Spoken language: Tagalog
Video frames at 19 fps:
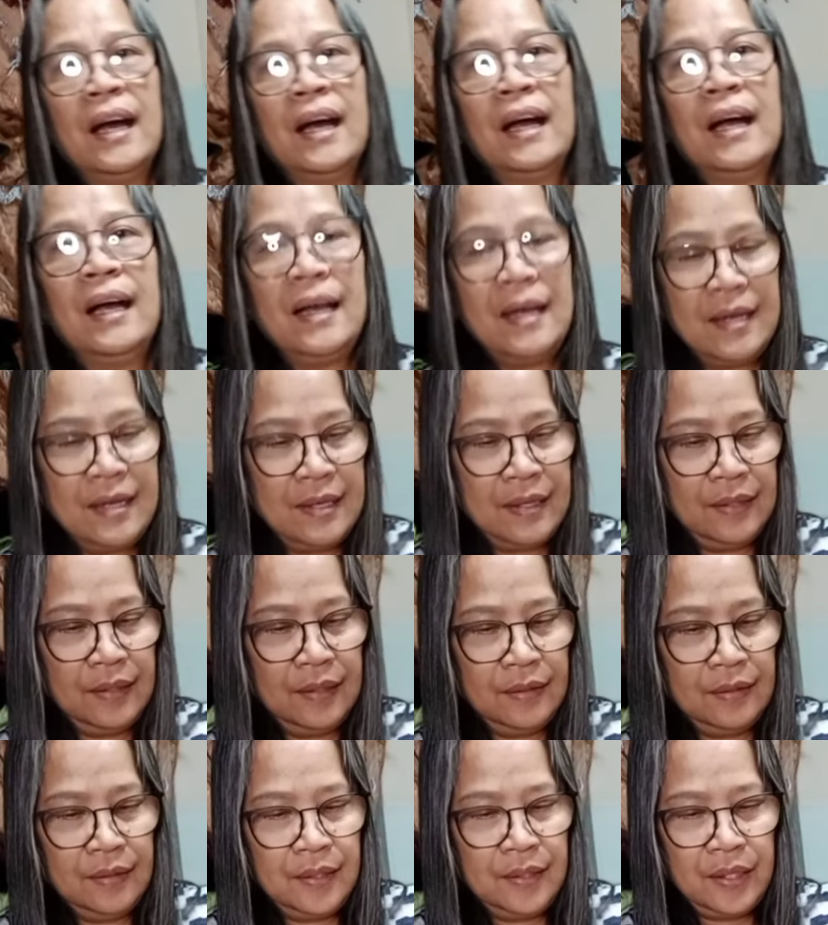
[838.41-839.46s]

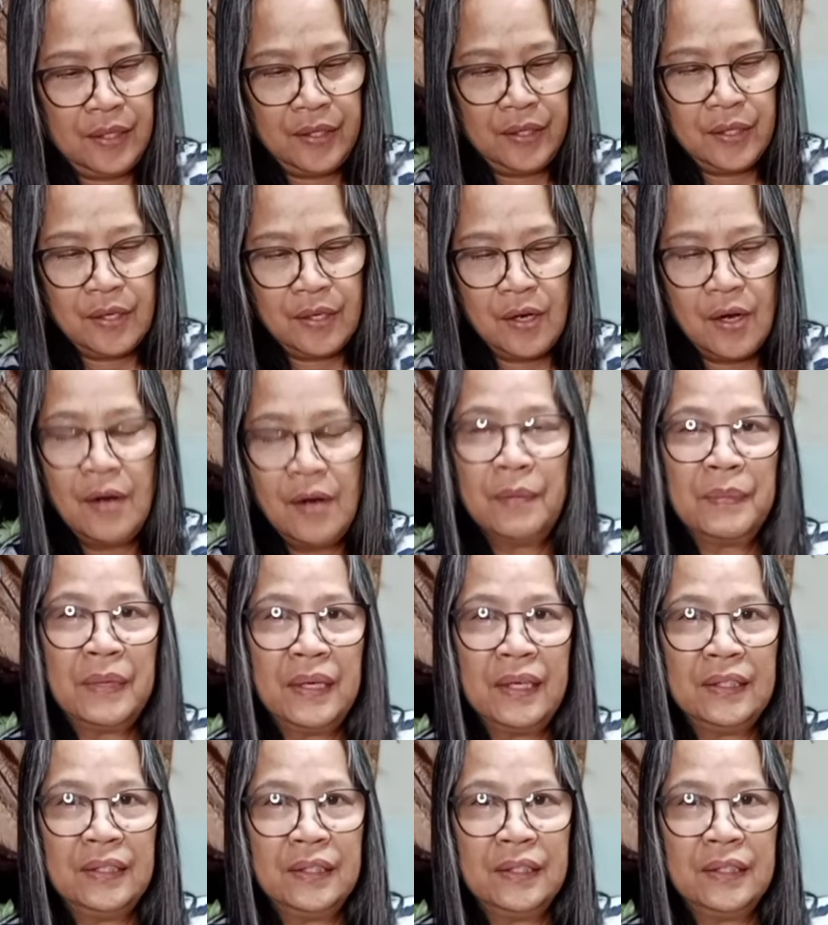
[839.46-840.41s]
And here you go, Mia